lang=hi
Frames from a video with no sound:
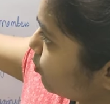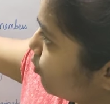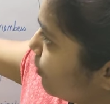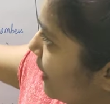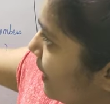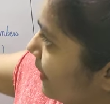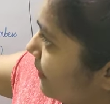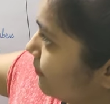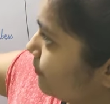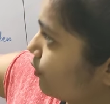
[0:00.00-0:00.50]

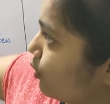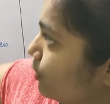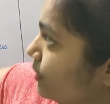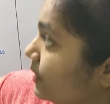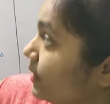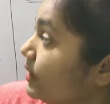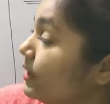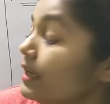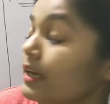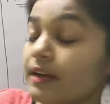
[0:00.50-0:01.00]
हुआ है फ्रॉड
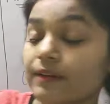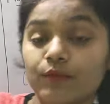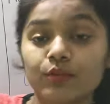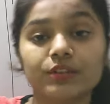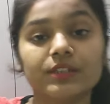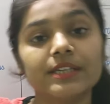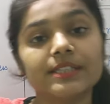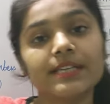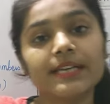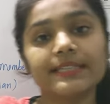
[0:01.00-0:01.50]
वो
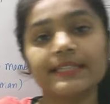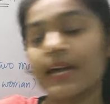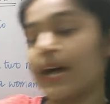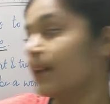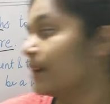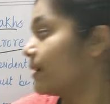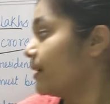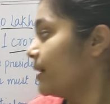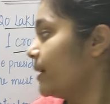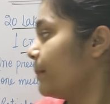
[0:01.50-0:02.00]
दस
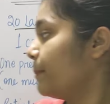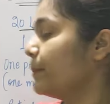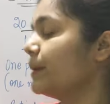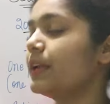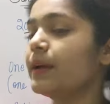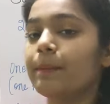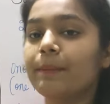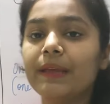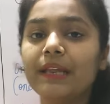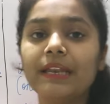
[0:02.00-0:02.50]
हज़ार की
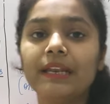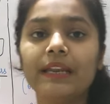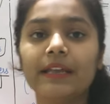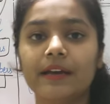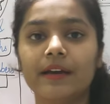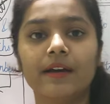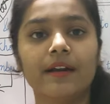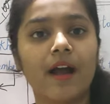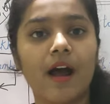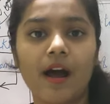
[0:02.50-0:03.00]
अपनी अपील
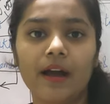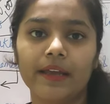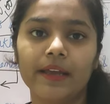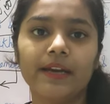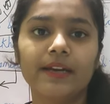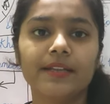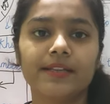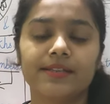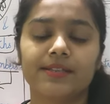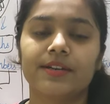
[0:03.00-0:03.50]
लेकर आ
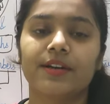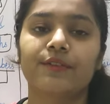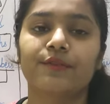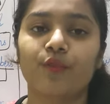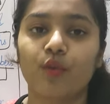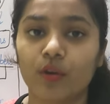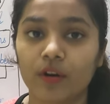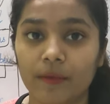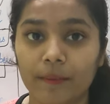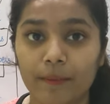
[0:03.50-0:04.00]
गया डिस्ट्रिक्ट
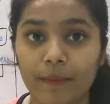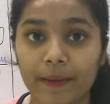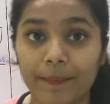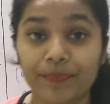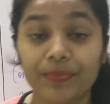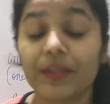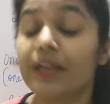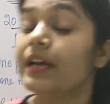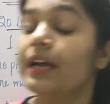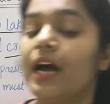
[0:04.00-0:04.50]
फोरम में
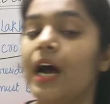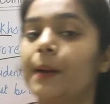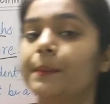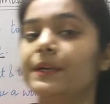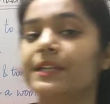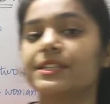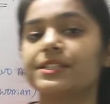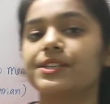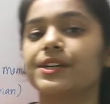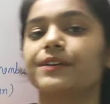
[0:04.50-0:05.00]
अब
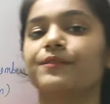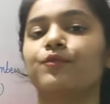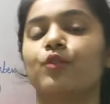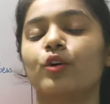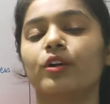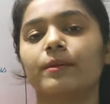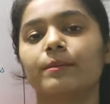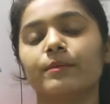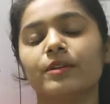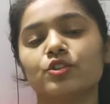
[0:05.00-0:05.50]
डिस्ट्रिक्ट
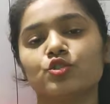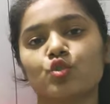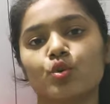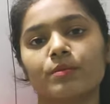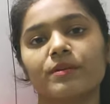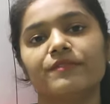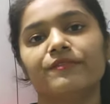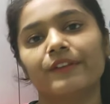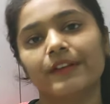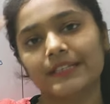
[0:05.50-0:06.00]
फोरम ने जो
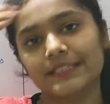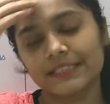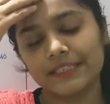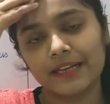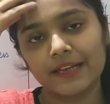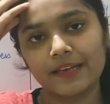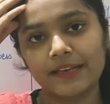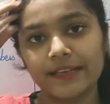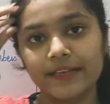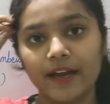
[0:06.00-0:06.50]
भी
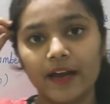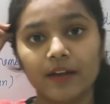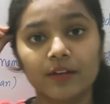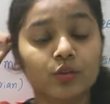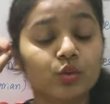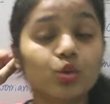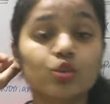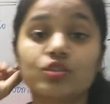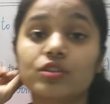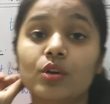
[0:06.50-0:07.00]
फैसला लिया
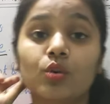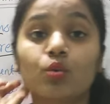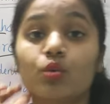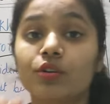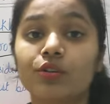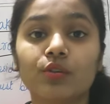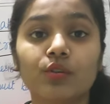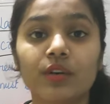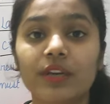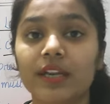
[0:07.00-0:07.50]
तो
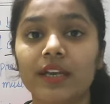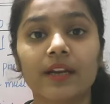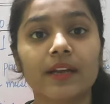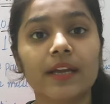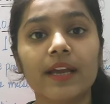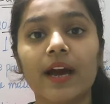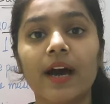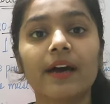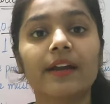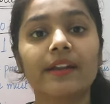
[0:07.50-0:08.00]
ज़रूरी तो नहीं है ना
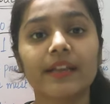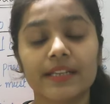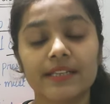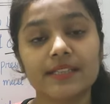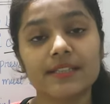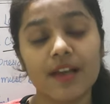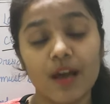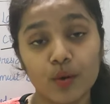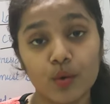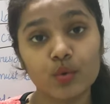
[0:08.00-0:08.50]
कि हर
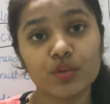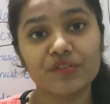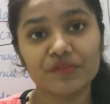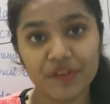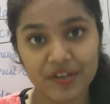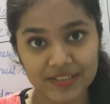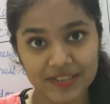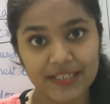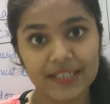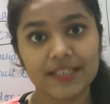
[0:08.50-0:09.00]
इंसान उस
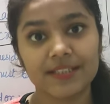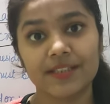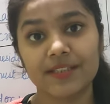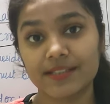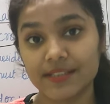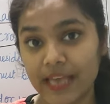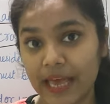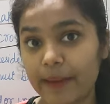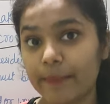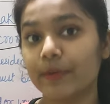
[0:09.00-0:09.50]
फैसले से
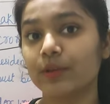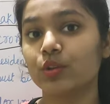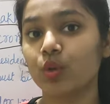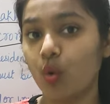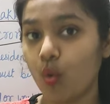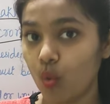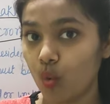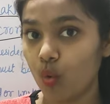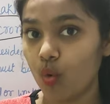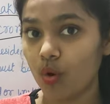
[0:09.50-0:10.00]
सहमत
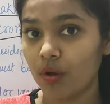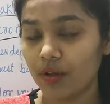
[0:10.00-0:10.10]
हो